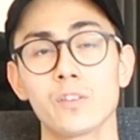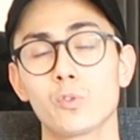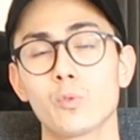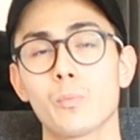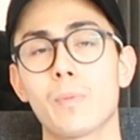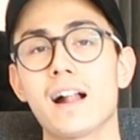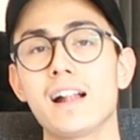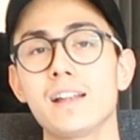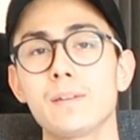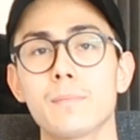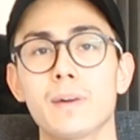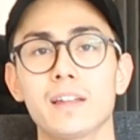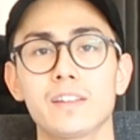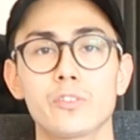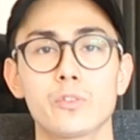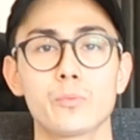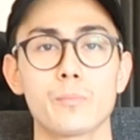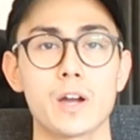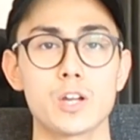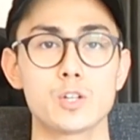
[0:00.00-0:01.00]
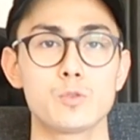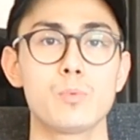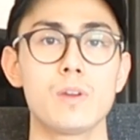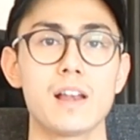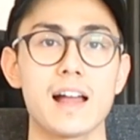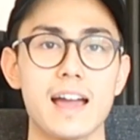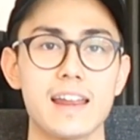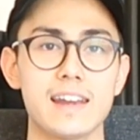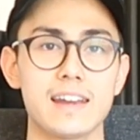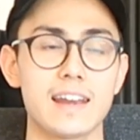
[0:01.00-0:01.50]
sobald man zum
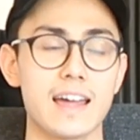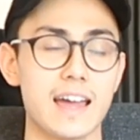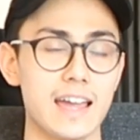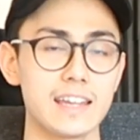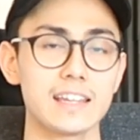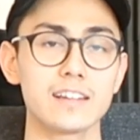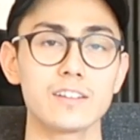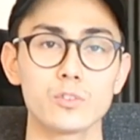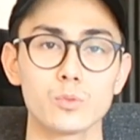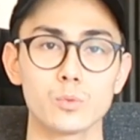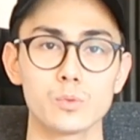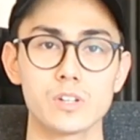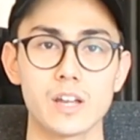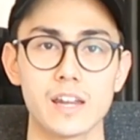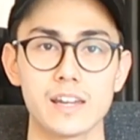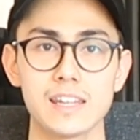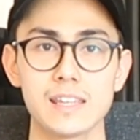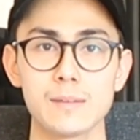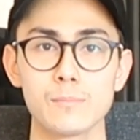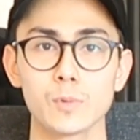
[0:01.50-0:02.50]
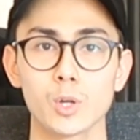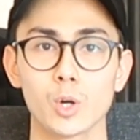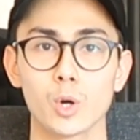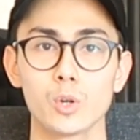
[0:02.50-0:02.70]
Beispiel ein eigenes Unternehmen